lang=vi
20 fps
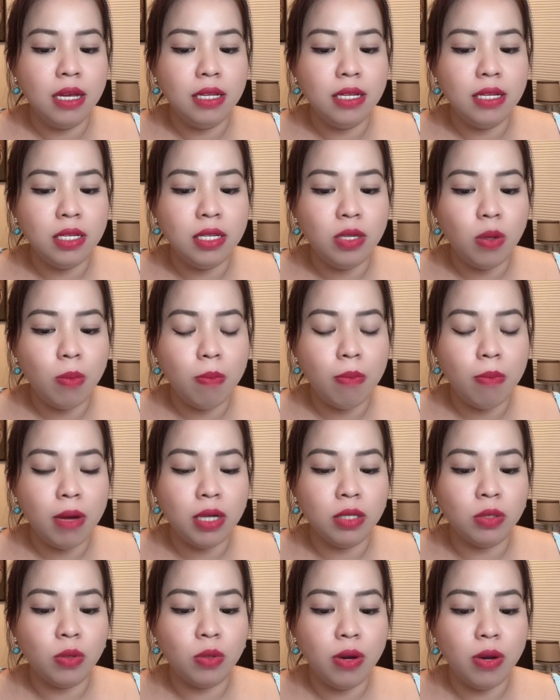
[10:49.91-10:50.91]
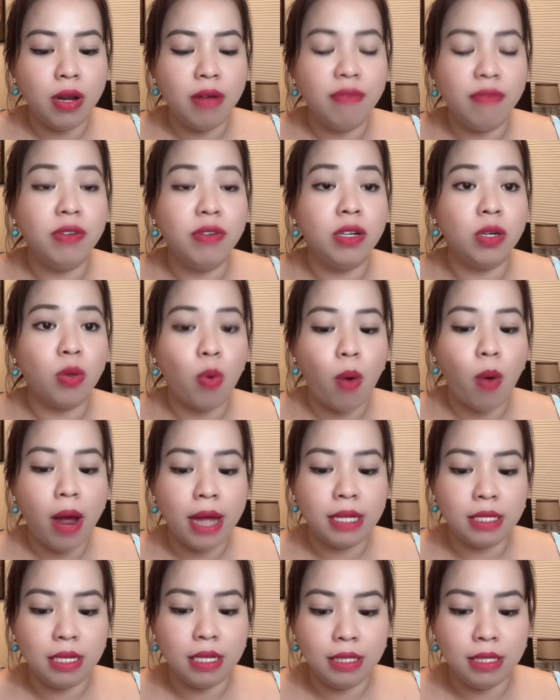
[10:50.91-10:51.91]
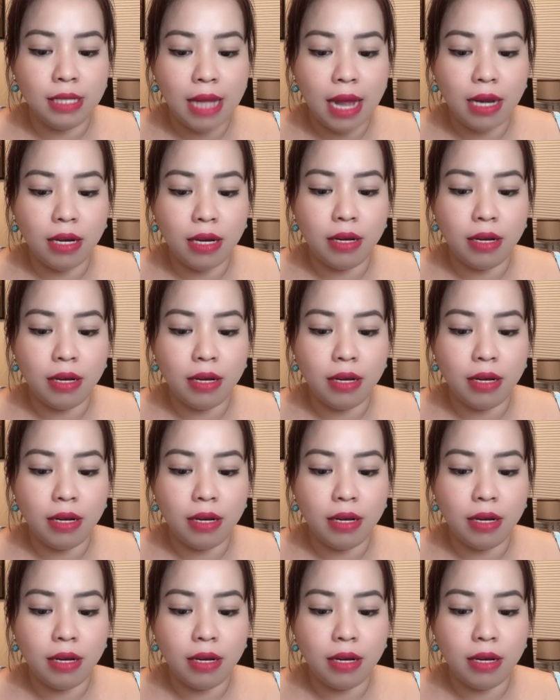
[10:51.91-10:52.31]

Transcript: như chúc mừng tôi đã vượt qua thử thách